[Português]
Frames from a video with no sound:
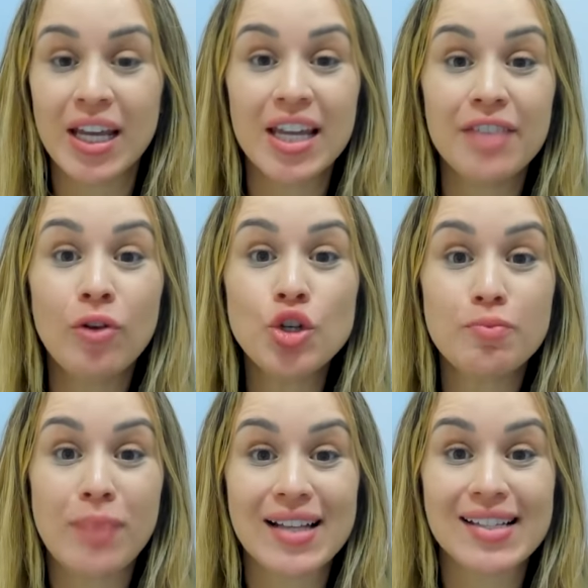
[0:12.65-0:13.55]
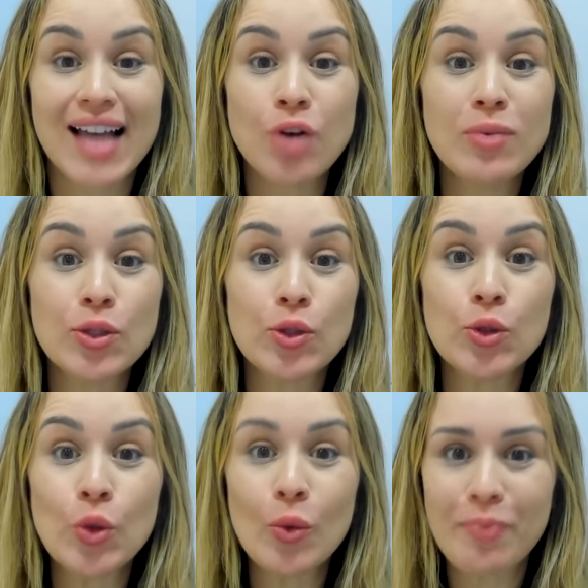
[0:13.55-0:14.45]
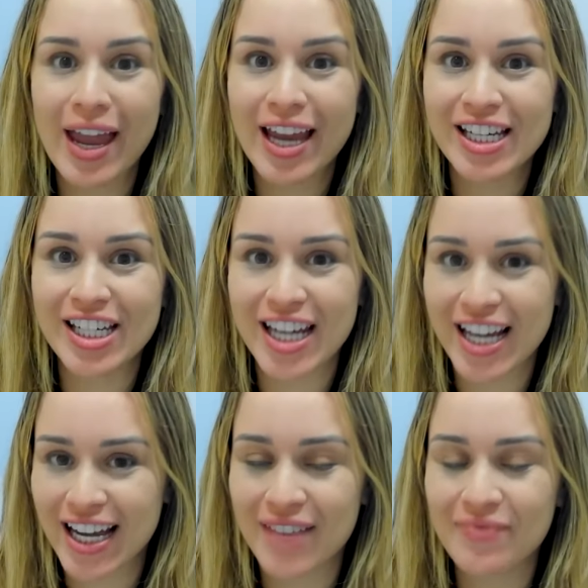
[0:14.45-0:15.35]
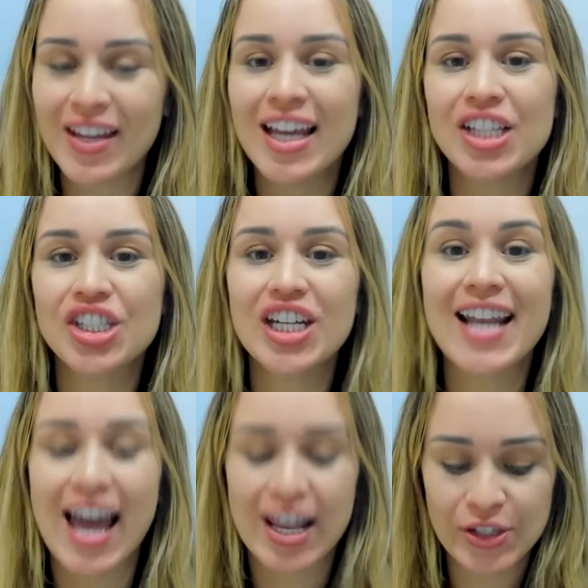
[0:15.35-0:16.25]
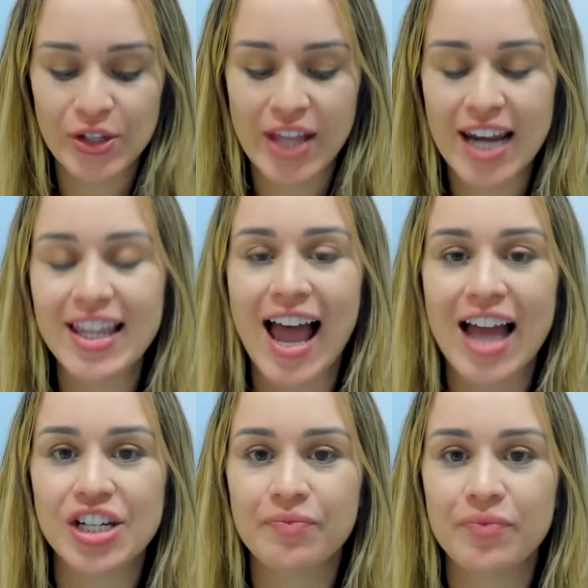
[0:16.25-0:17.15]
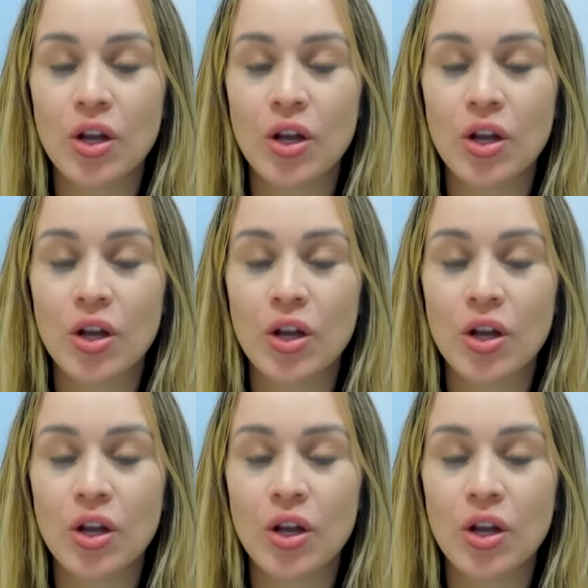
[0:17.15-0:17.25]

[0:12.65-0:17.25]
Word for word: e vou te passar uma super dica de nacionalidade.